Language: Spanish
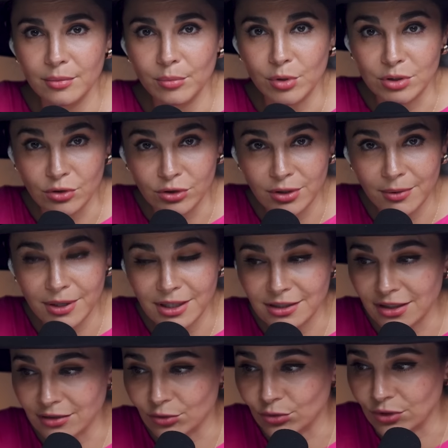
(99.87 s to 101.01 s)
pues no te
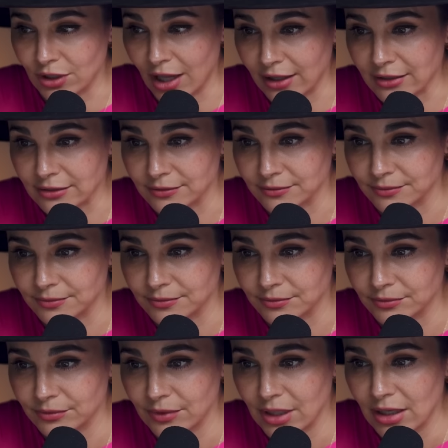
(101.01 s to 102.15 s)
vayas a asustar.
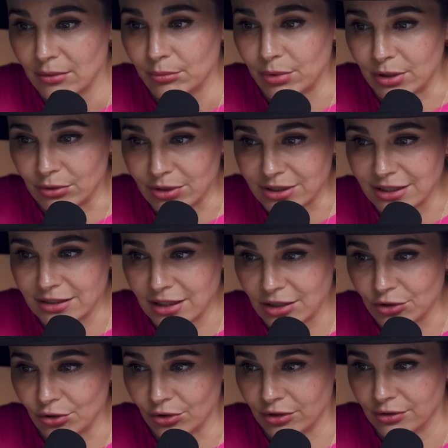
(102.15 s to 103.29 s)
Pero este
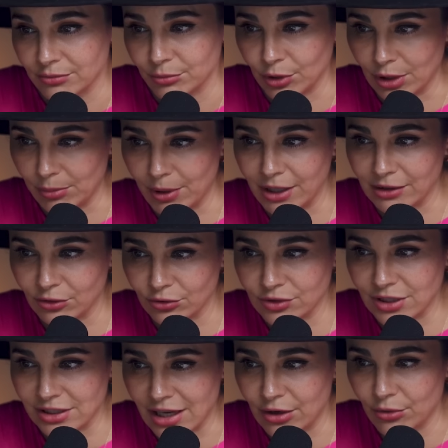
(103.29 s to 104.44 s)
señor, porque para
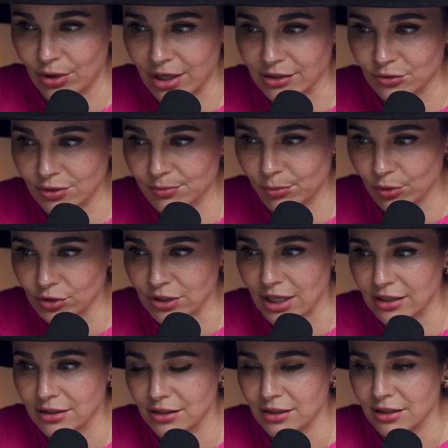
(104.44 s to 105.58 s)
entonces ya no era su esposa,
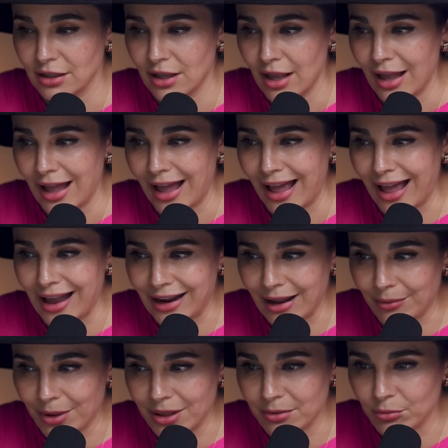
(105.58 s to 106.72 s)

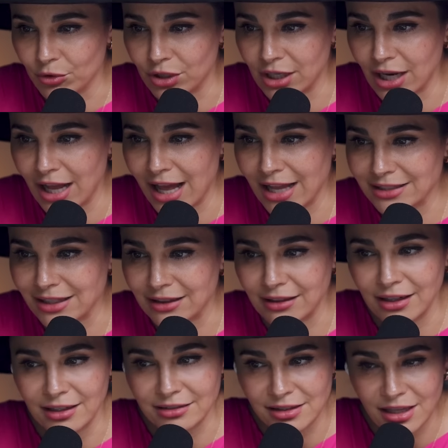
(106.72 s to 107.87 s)
acaba de morir hace
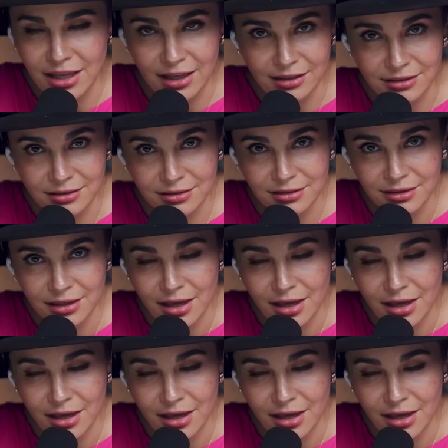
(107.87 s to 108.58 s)
tres días,